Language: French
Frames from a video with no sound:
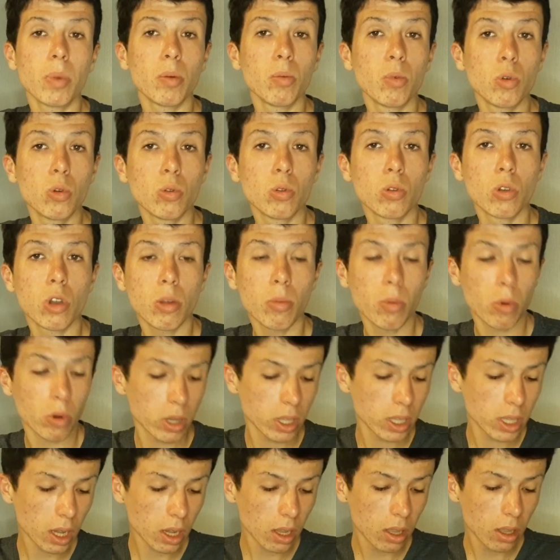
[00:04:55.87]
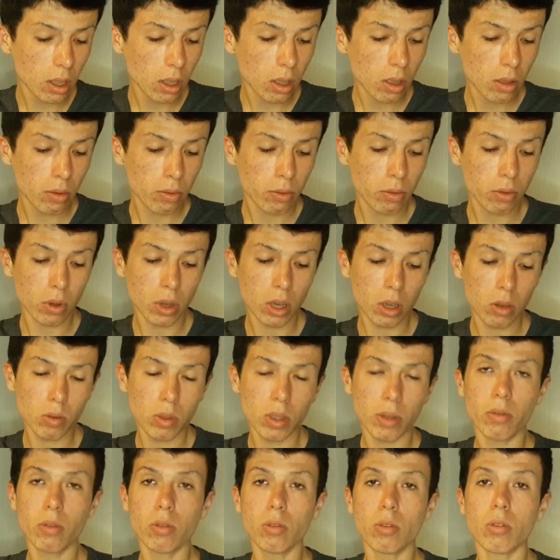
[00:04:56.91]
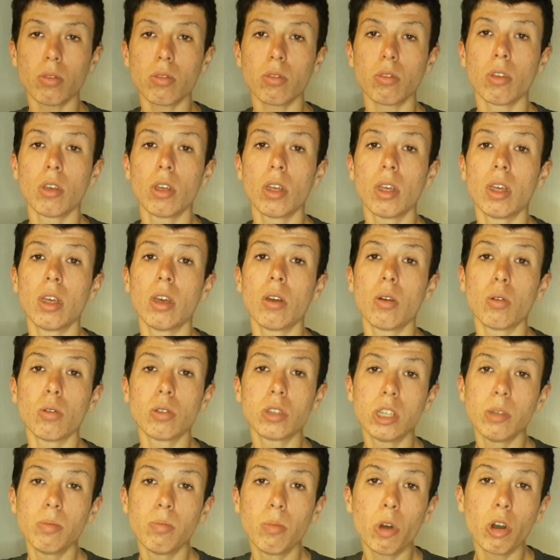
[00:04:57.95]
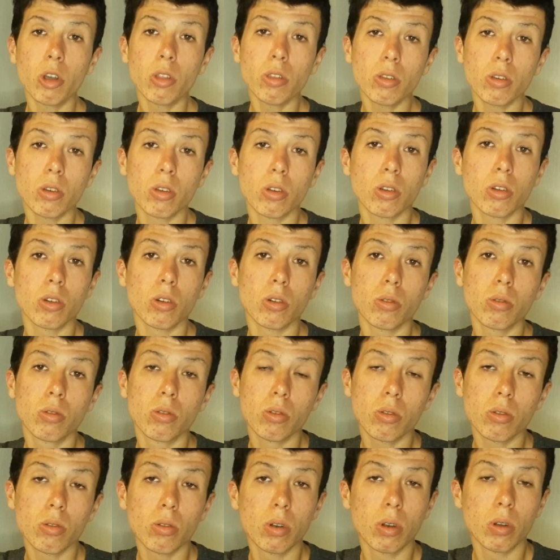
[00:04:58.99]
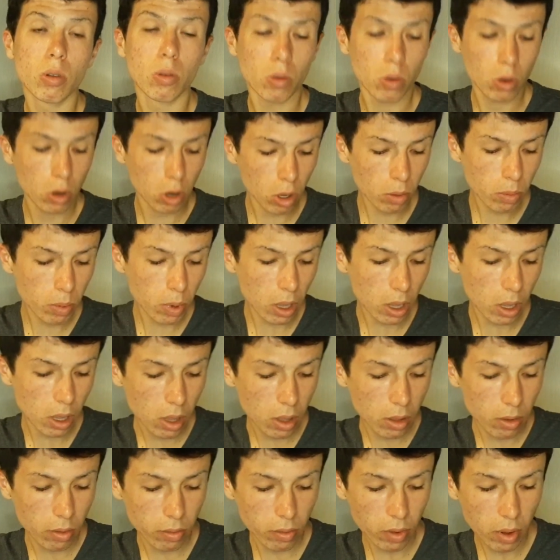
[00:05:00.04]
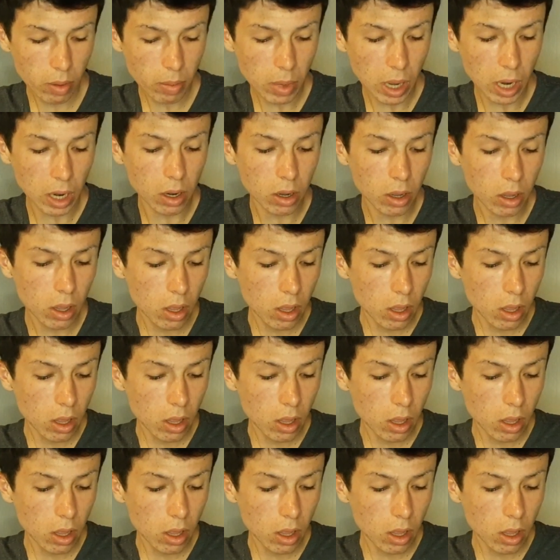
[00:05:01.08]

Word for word: Pas beaucoup de clubs en Ligue 1 feraient une influence aussi bonne quand le club va mal.